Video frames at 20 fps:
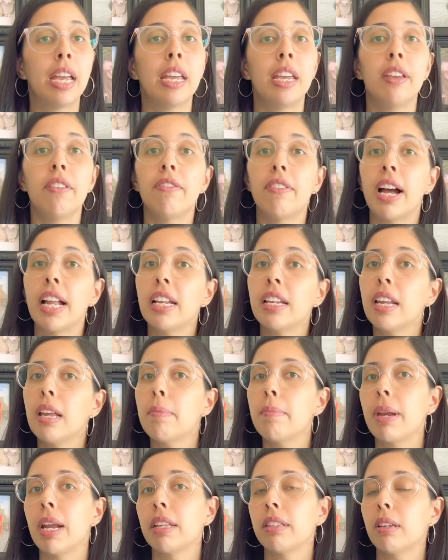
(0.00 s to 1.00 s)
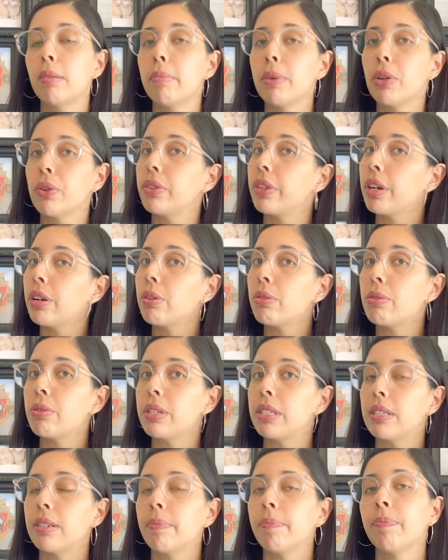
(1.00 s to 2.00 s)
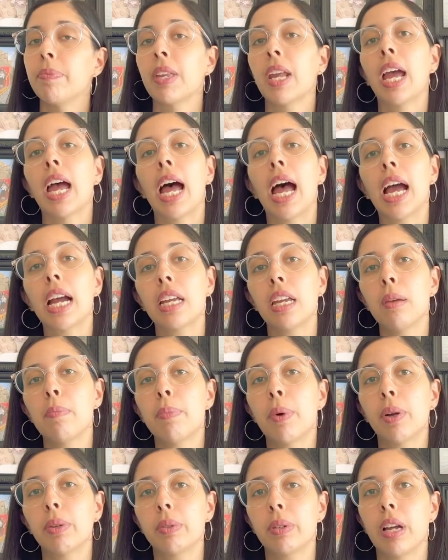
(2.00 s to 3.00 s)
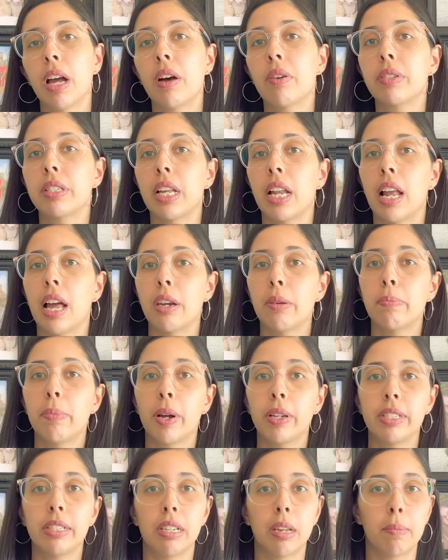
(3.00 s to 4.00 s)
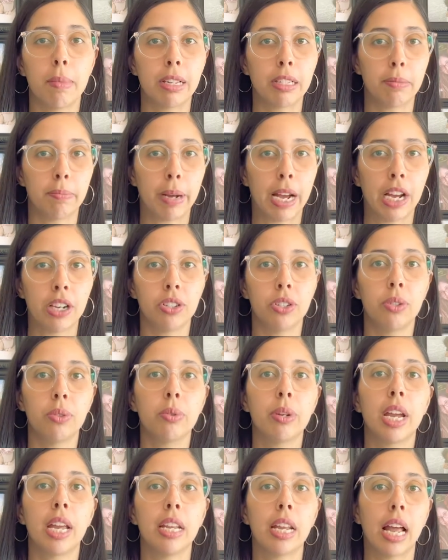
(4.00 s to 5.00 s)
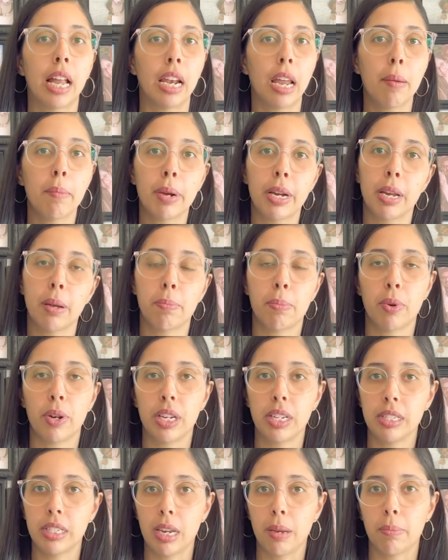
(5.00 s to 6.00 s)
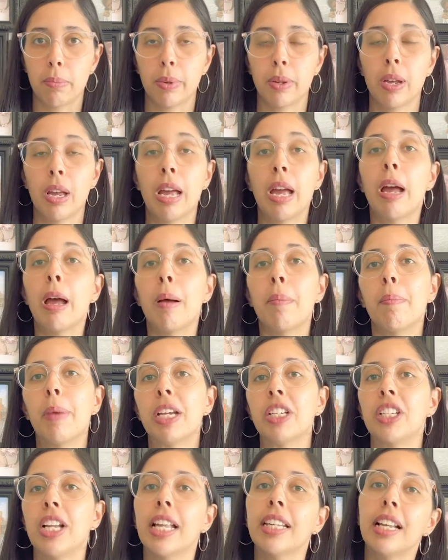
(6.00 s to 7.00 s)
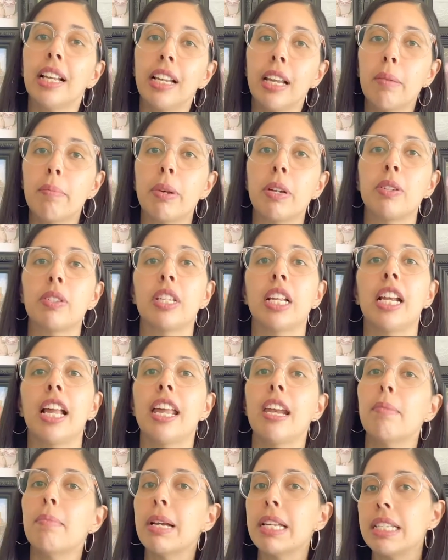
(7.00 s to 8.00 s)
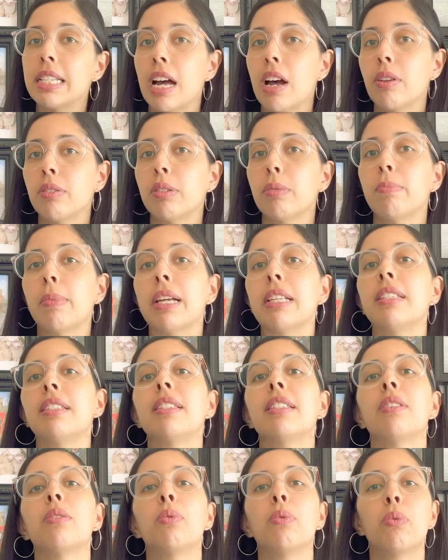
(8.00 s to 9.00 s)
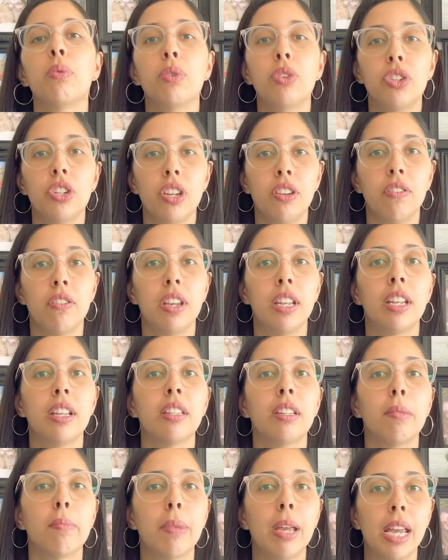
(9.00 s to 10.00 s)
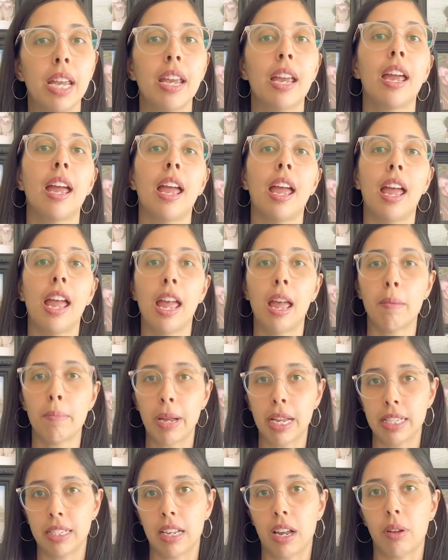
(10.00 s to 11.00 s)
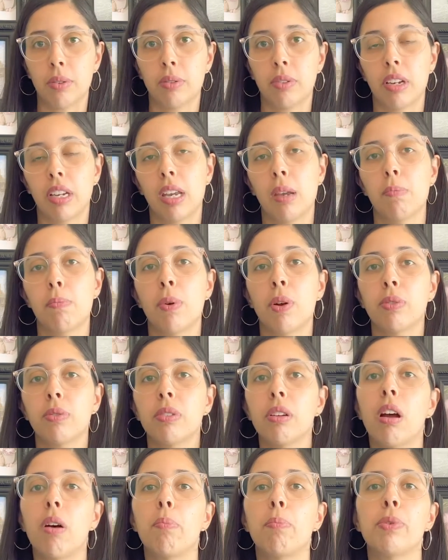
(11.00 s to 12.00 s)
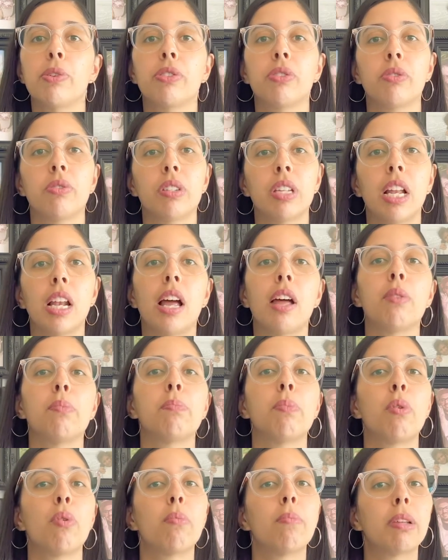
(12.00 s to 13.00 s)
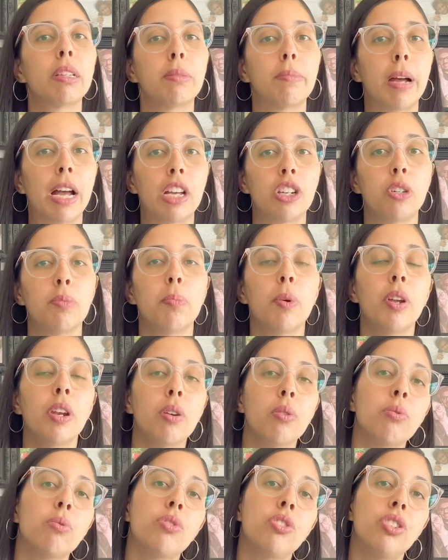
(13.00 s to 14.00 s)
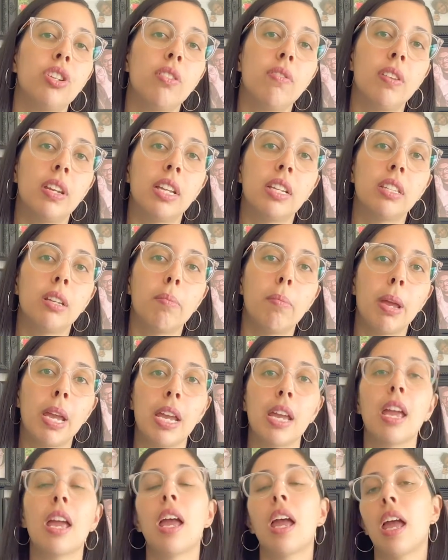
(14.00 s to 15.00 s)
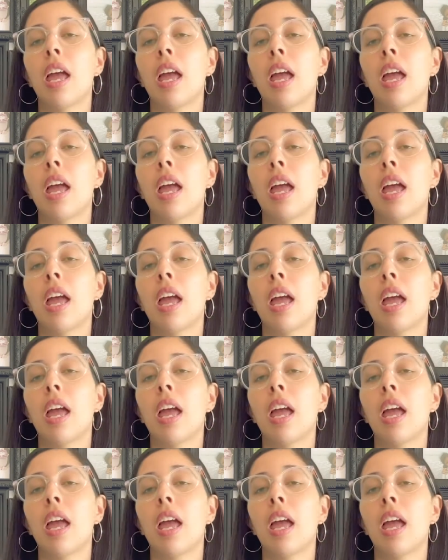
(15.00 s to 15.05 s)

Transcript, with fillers: E vale lembrar também outra coisa: aqui em Portugal o salário pode ser mais baixo do que na Alemanha, por exemplo. Mas lá na Alemanha o salário é mais alto, mas o custo de vida também é mais alto. Aqui em Portugal possui um salário um pouco mais baixo, porém o custo de vida também